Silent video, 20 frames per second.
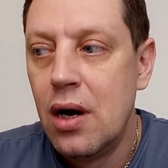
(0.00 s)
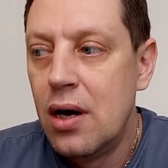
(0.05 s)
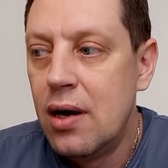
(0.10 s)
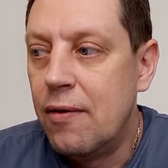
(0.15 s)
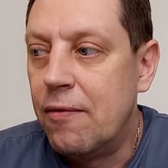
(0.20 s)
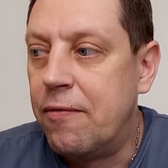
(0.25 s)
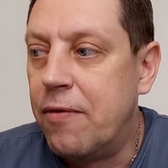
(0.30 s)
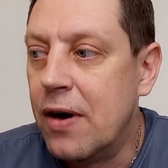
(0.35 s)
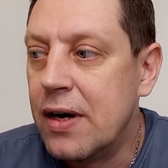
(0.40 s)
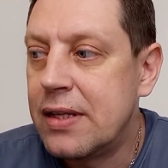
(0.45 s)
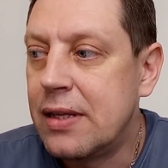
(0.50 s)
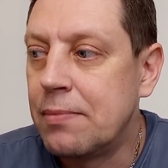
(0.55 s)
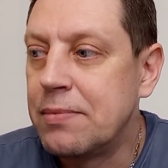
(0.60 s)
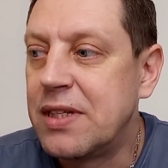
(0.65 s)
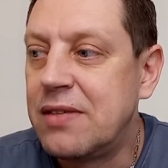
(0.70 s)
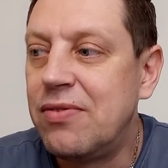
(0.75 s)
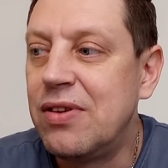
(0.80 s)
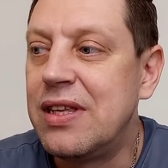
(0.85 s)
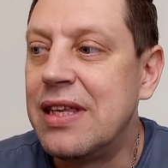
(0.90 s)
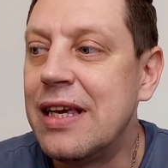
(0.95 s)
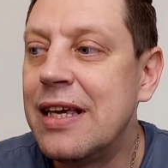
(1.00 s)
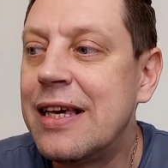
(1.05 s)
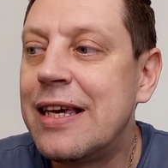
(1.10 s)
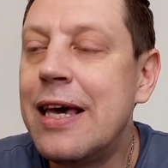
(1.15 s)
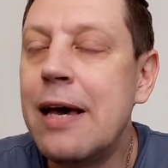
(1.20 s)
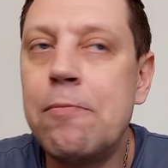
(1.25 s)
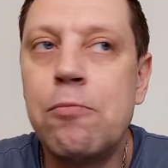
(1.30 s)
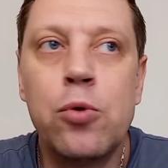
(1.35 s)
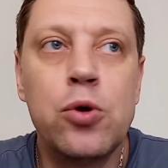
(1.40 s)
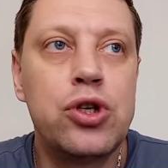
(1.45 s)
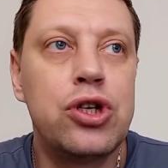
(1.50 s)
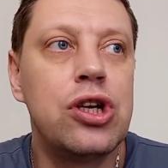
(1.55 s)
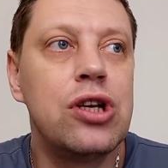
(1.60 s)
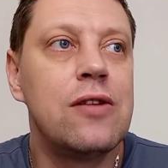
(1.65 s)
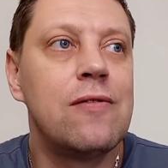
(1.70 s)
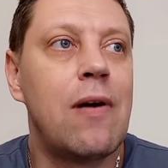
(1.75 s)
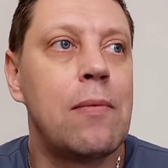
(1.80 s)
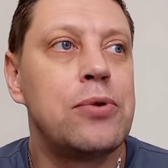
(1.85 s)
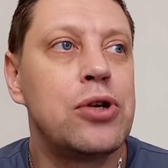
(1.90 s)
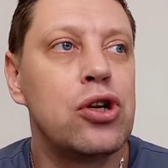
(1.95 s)
В этом цветнике мужчина
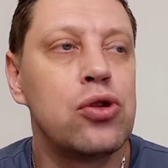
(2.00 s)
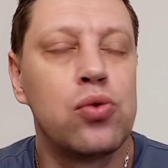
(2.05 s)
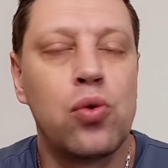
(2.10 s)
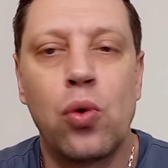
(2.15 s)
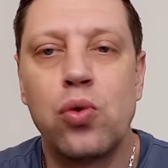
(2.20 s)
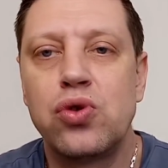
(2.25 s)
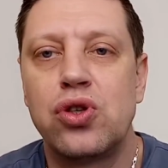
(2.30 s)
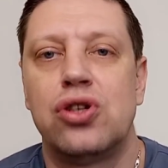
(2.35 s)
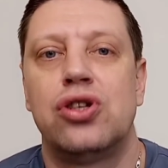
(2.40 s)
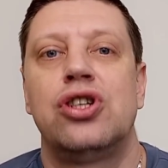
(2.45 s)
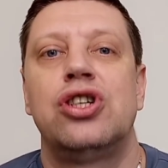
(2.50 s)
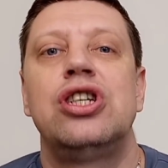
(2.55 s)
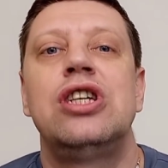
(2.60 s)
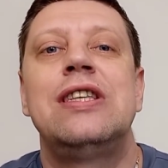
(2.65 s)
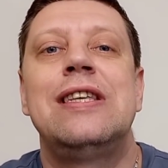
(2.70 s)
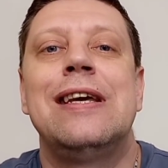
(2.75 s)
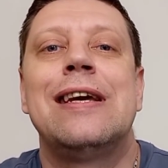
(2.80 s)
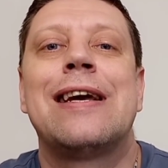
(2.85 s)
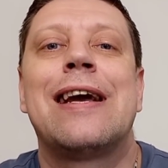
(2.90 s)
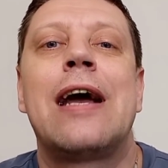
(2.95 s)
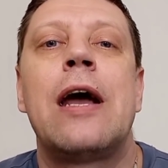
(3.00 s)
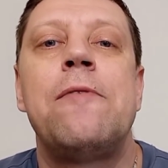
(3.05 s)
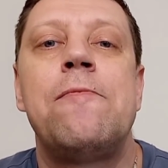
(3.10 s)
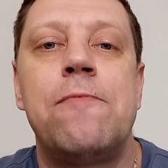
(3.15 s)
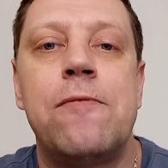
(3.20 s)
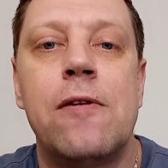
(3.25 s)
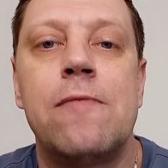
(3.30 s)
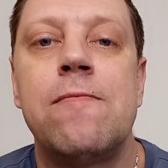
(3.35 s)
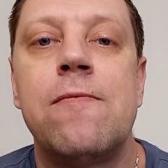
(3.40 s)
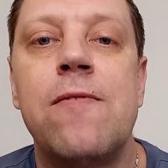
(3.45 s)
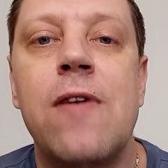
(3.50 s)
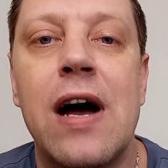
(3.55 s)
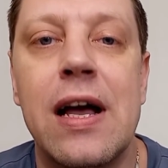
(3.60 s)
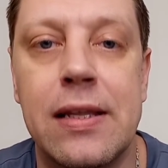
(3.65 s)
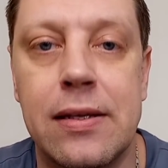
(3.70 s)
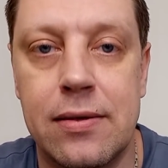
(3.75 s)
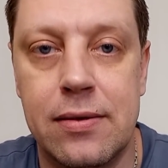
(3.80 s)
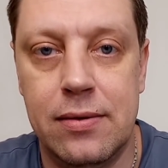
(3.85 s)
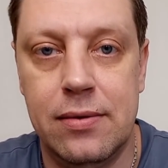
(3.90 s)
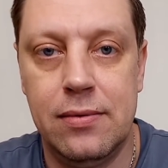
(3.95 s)
вообще должен жить и
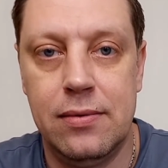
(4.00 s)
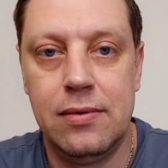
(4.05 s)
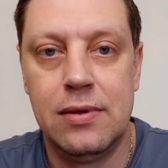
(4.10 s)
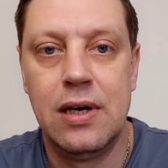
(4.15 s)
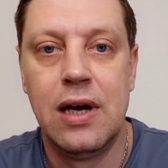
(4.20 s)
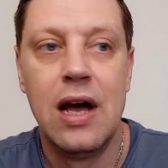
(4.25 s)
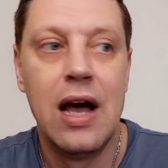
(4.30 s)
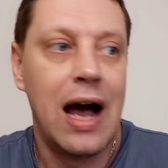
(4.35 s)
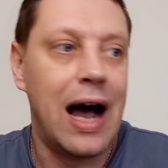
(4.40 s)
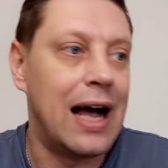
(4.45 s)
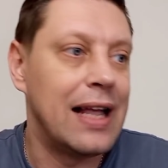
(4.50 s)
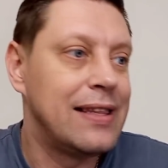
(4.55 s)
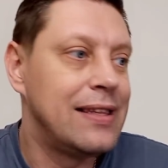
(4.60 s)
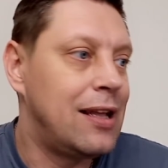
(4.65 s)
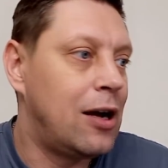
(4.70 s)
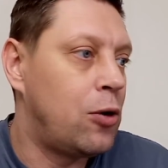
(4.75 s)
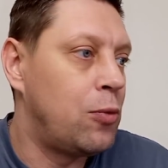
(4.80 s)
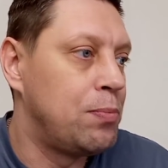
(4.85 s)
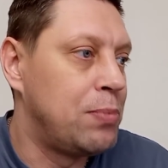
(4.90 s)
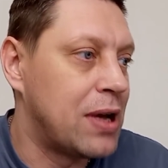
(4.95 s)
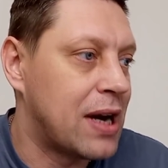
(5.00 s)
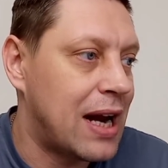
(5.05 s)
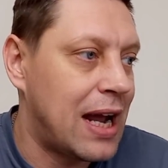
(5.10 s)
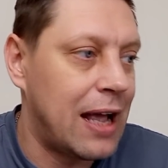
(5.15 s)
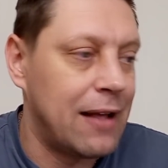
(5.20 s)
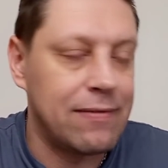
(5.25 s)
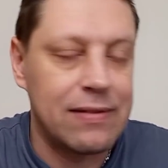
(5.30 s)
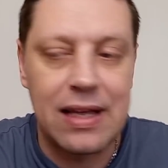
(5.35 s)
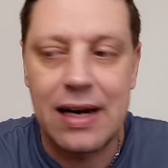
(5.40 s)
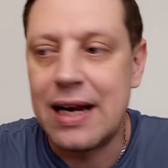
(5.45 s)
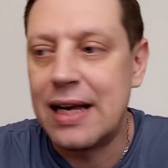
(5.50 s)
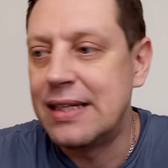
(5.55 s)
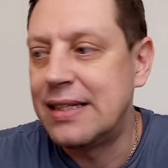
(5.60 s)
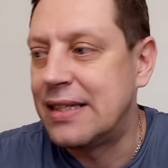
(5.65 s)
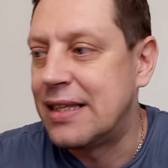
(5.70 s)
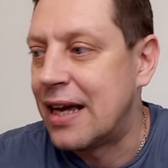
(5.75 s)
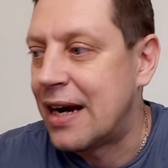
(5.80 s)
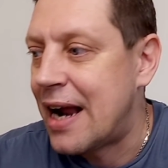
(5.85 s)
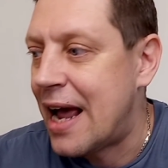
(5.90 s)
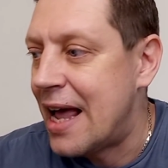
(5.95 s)
кайфовать. Одна убирает, вторая
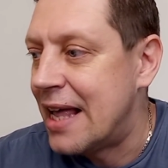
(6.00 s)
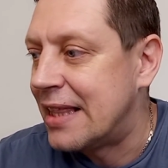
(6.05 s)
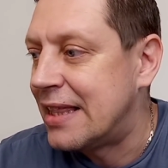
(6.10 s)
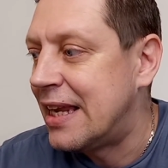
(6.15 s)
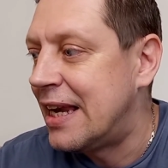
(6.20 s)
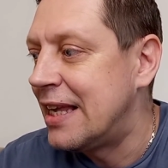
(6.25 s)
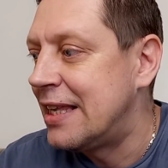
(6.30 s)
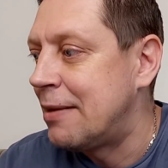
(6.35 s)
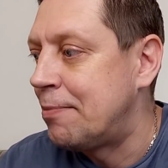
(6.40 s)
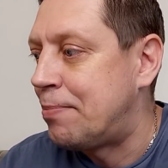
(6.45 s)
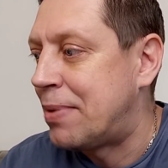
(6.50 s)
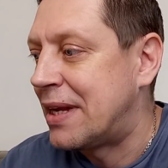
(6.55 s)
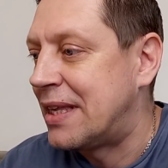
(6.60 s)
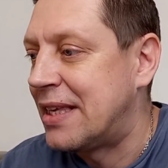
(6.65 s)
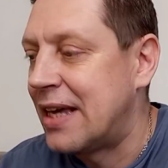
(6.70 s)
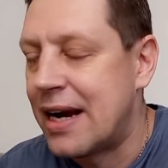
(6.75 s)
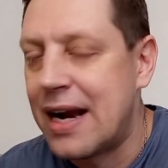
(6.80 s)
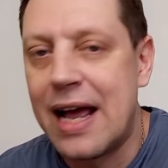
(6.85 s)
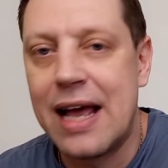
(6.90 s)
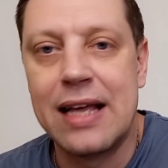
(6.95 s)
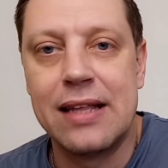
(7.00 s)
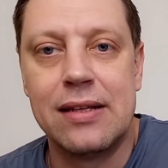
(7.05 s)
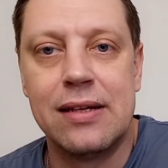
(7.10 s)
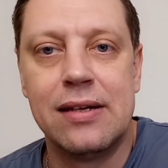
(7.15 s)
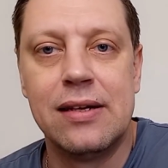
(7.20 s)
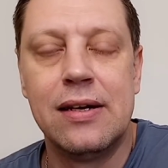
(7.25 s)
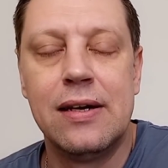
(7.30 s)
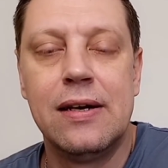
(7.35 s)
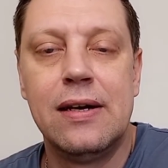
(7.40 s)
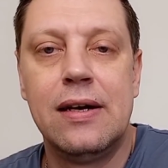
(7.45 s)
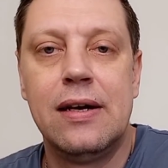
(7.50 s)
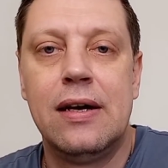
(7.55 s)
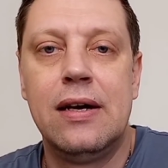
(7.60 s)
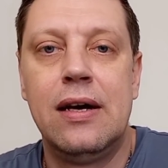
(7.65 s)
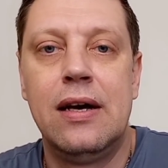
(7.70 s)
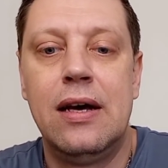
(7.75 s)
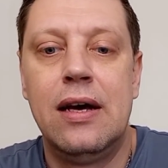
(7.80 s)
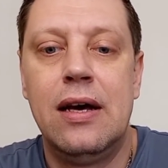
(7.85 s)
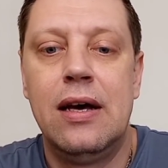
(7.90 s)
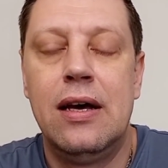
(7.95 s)
стирает, третья протирает
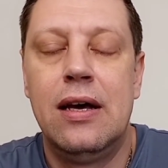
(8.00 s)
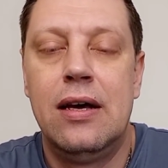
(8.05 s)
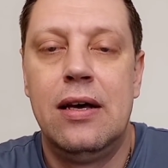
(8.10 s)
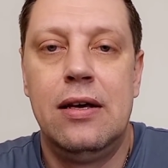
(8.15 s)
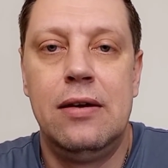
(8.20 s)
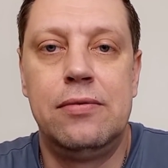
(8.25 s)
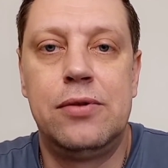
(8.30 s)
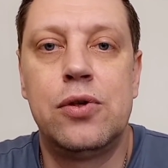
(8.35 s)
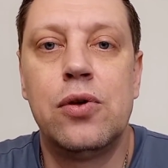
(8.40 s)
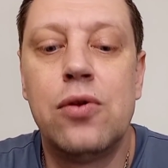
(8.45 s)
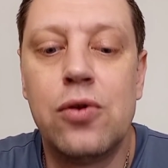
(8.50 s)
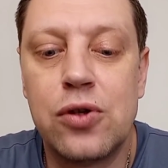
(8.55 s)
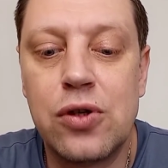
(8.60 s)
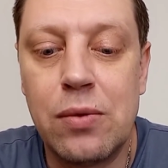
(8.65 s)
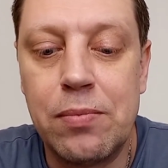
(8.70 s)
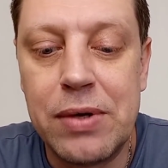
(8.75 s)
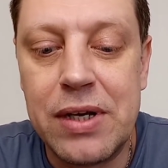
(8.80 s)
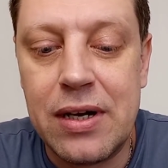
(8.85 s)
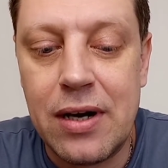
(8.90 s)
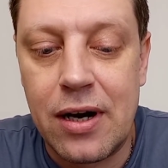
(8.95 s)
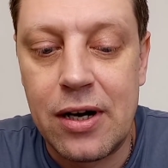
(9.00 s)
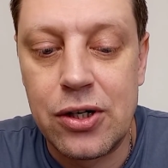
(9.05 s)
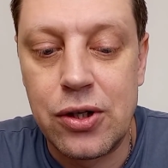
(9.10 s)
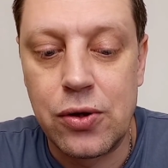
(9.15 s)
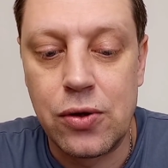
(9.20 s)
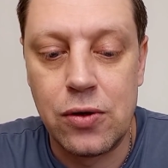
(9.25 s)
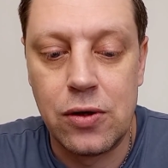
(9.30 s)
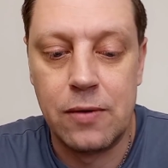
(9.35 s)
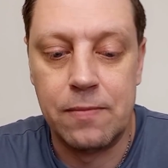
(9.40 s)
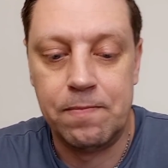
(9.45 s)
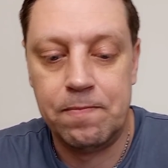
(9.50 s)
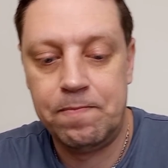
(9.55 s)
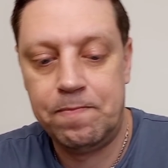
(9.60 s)
и все должно быть хорошо.